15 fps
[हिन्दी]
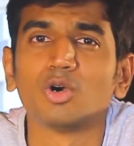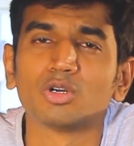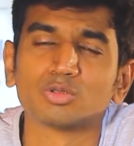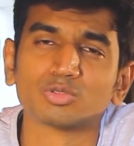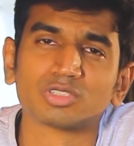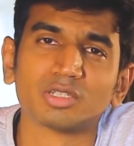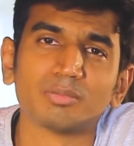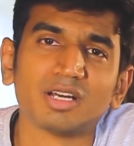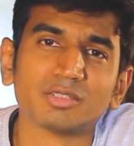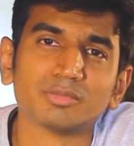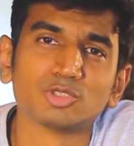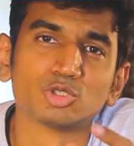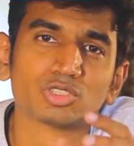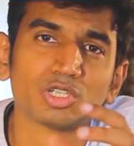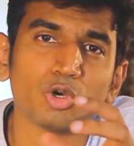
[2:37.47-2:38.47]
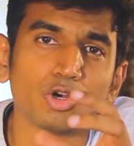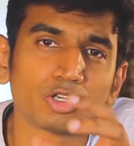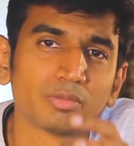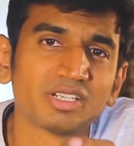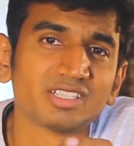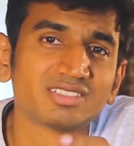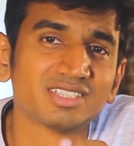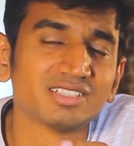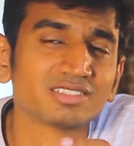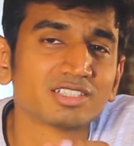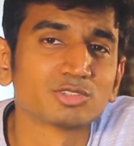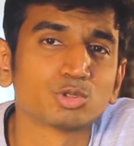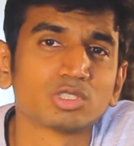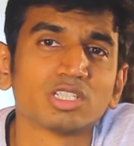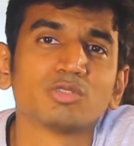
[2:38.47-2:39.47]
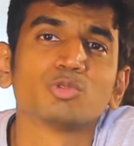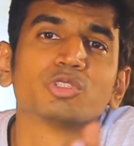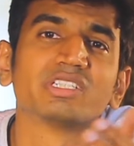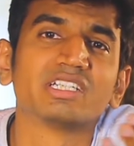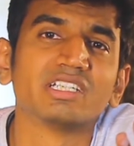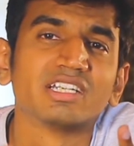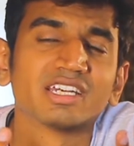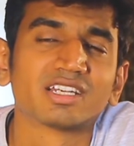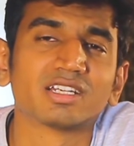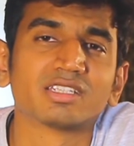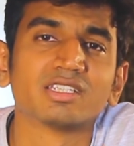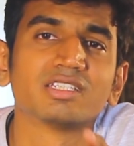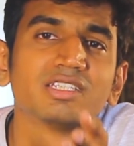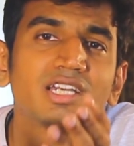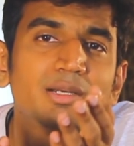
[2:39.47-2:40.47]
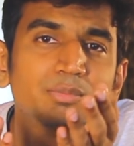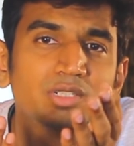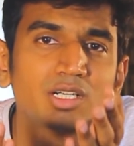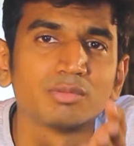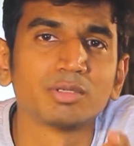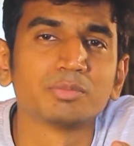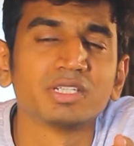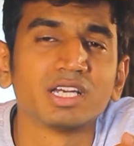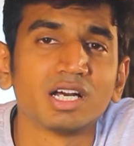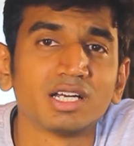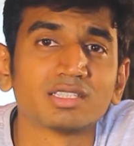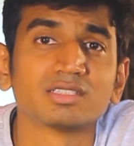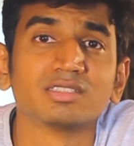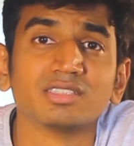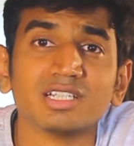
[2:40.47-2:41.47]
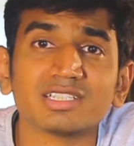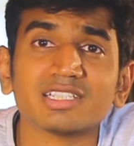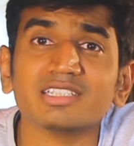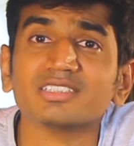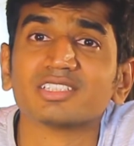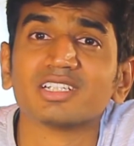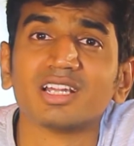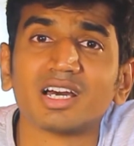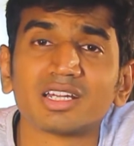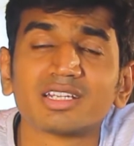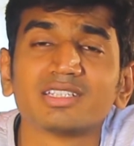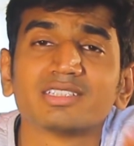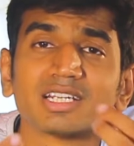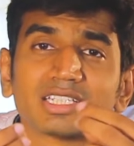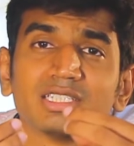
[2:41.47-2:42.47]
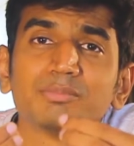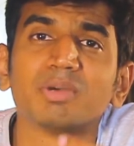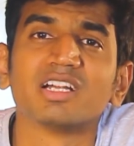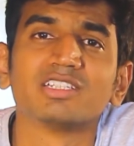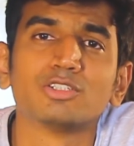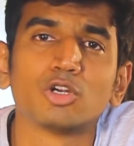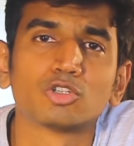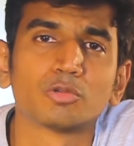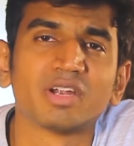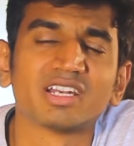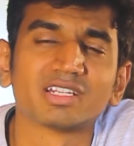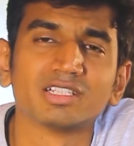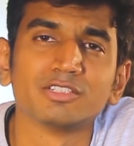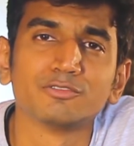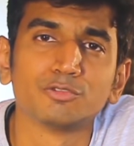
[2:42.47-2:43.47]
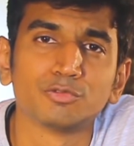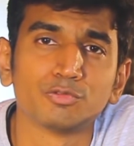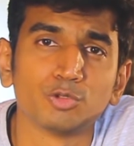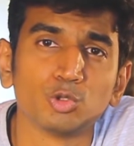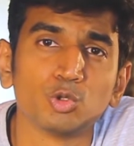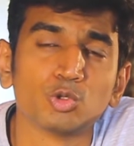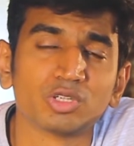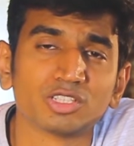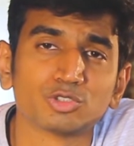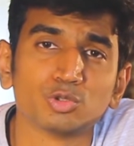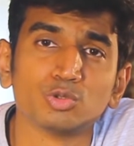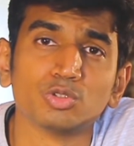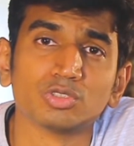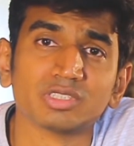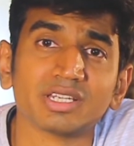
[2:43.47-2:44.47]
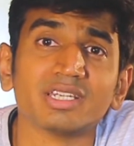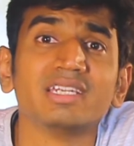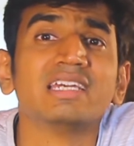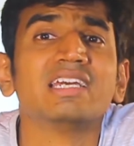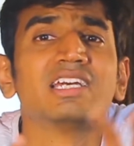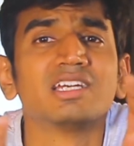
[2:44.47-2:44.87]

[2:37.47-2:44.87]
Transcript: और उसके बाद में जो इसके ऑटोमेटिक सेंसर्स होते हैं वो ये डिटेक्ट करते हैं कि आप कब अपने हाथ नल के नीचे ला रहे हैं ताकि पानी ऑटोमेटिकली फ्लो होना शुरू हो जाए